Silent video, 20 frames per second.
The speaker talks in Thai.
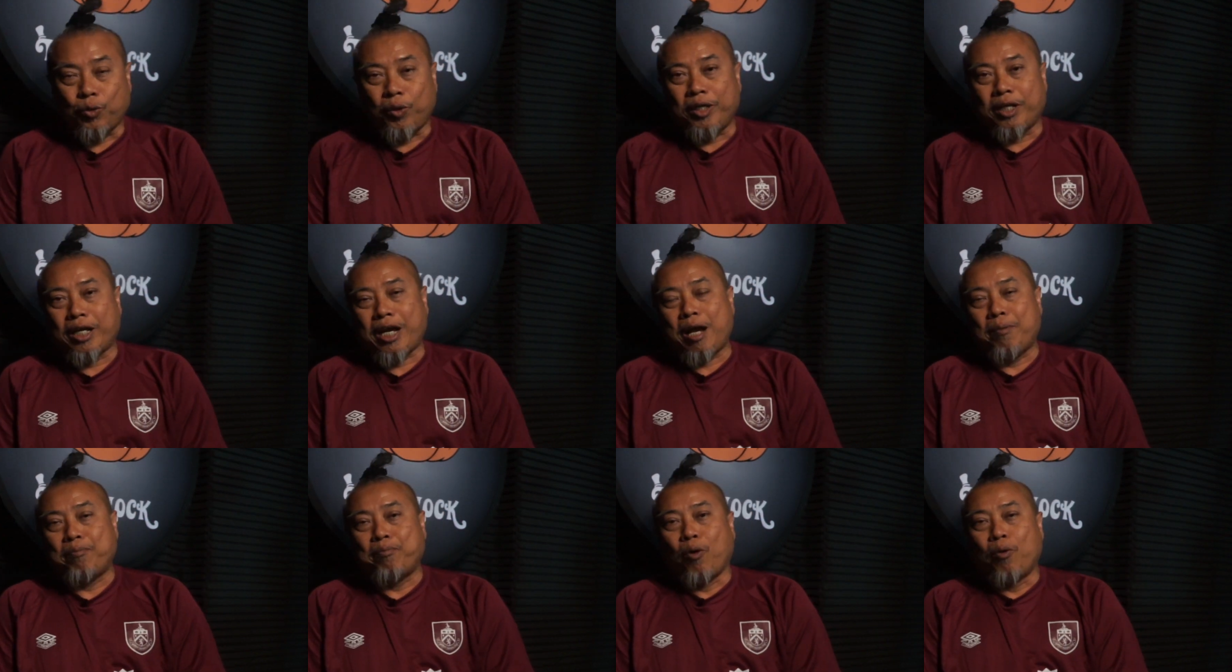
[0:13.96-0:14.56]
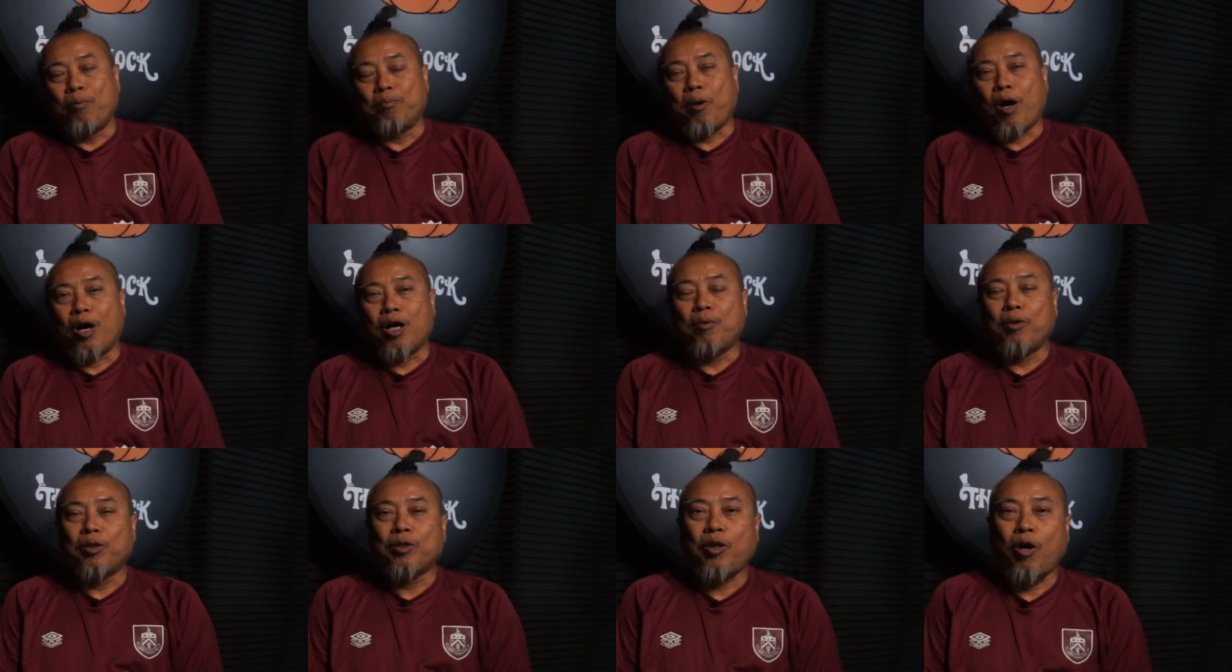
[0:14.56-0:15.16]
วัสดีครับ ผมป๋องก
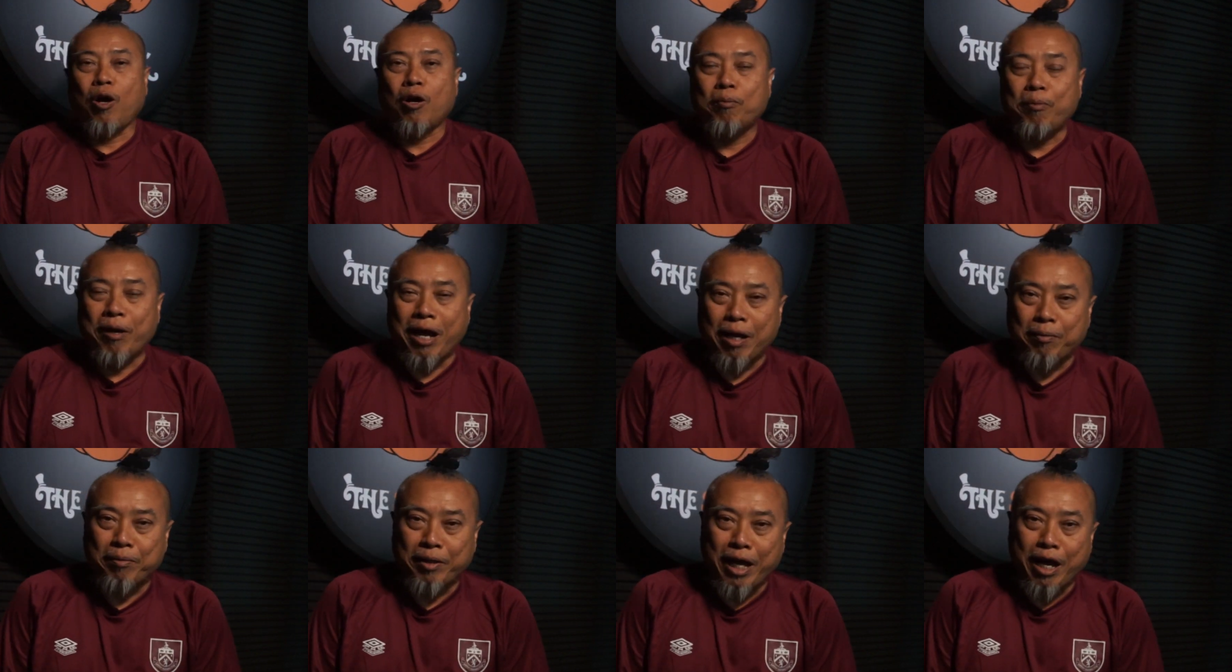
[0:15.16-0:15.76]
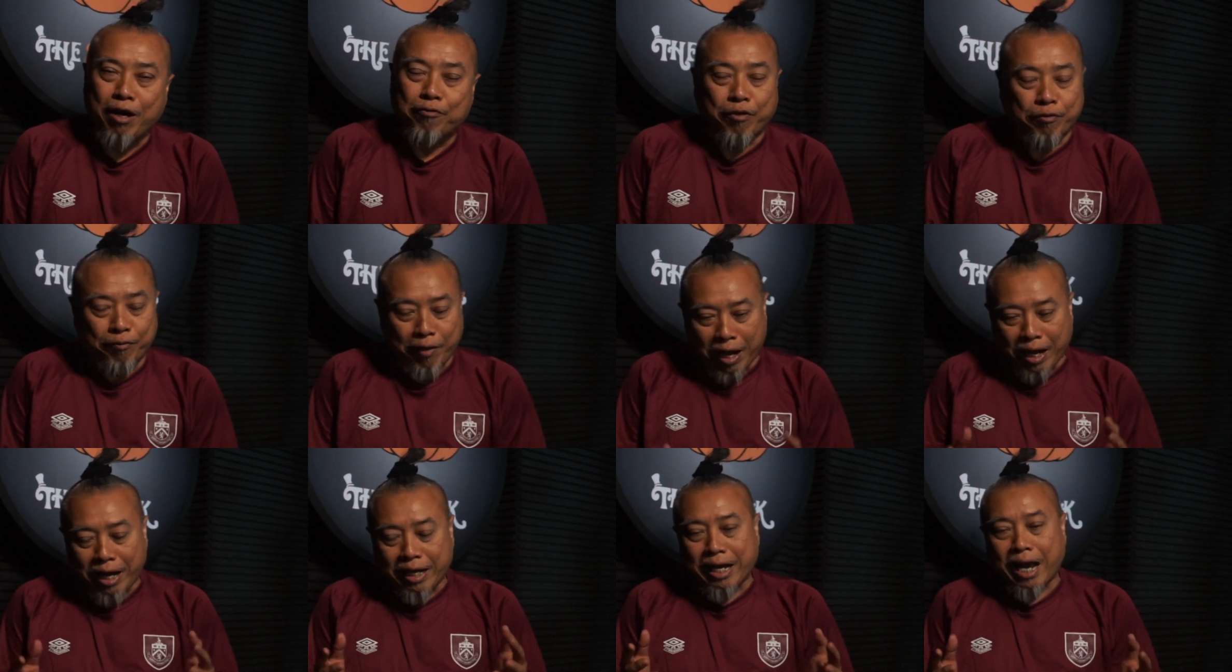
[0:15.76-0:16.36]
พลทองพรามนะฮะแฟ
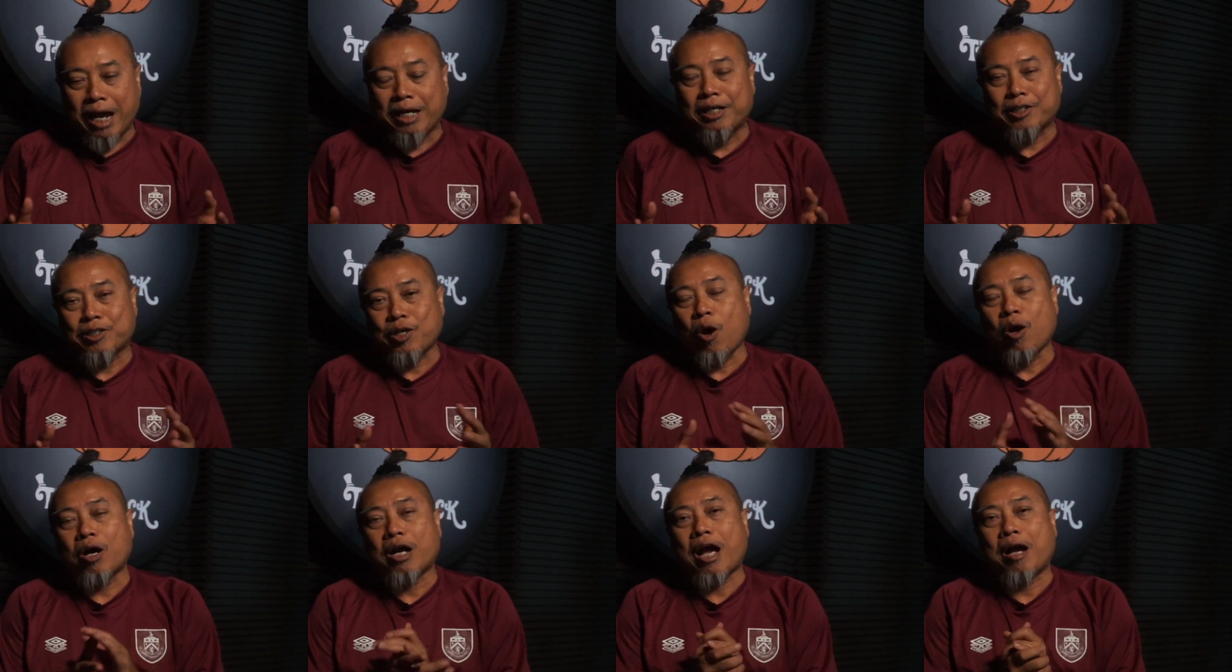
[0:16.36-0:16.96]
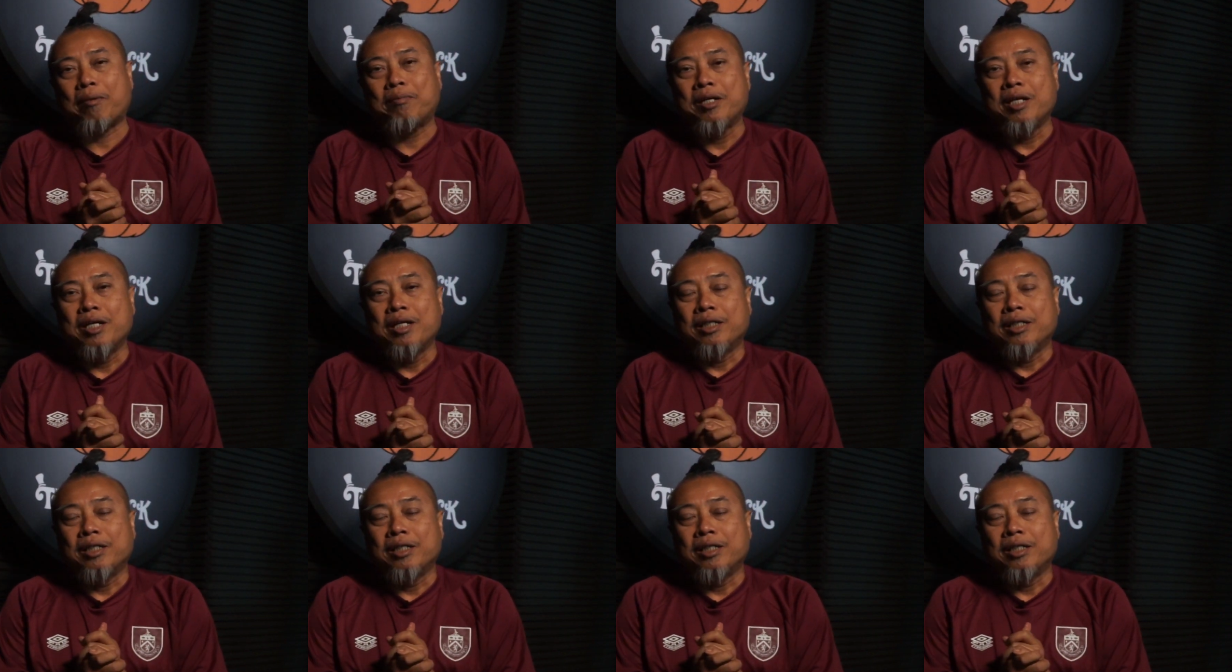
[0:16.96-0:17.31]
นๆรายการเดอะช็อคครับ